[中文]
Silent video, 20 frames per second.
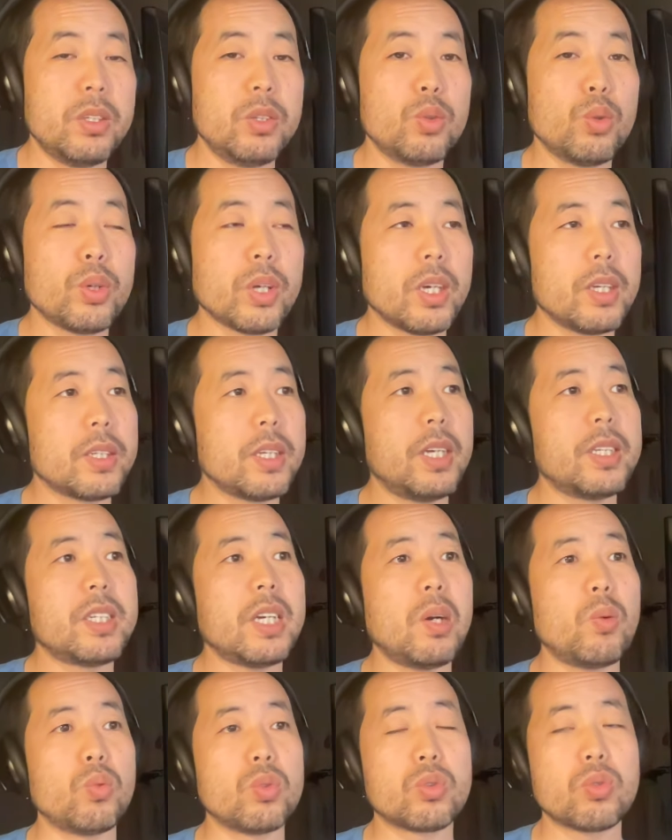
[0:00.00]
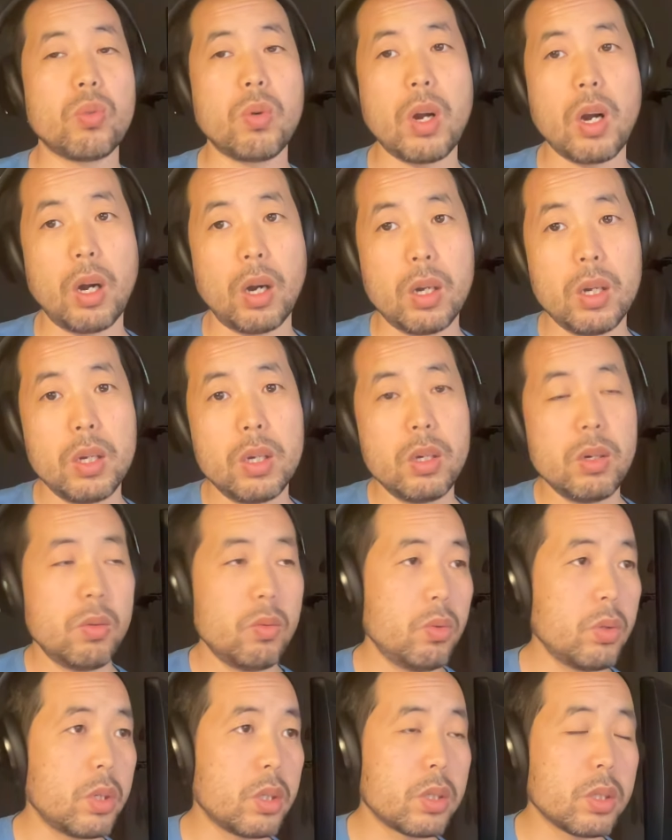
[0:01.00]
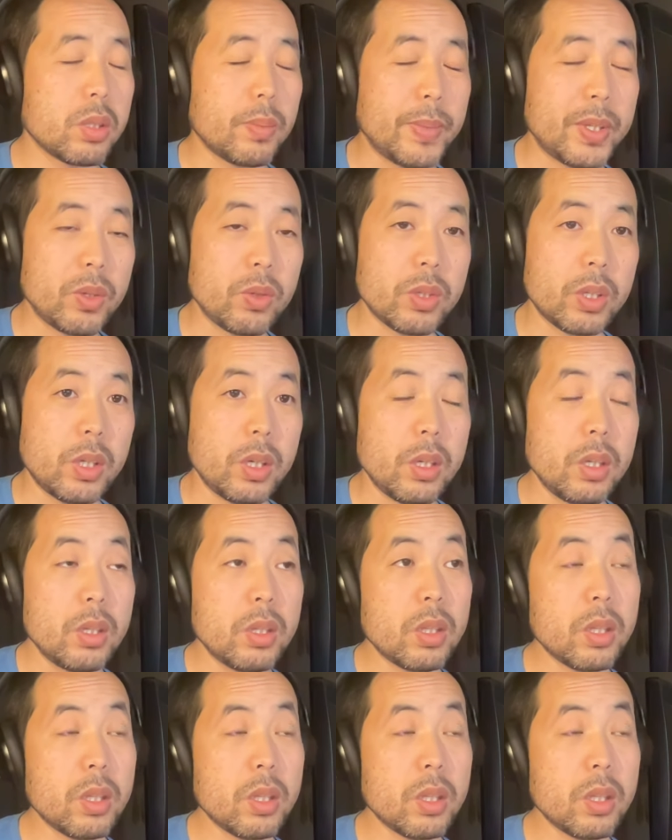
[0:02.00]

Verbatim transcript: 你弄一个三下五除二，或者是怎么弄的？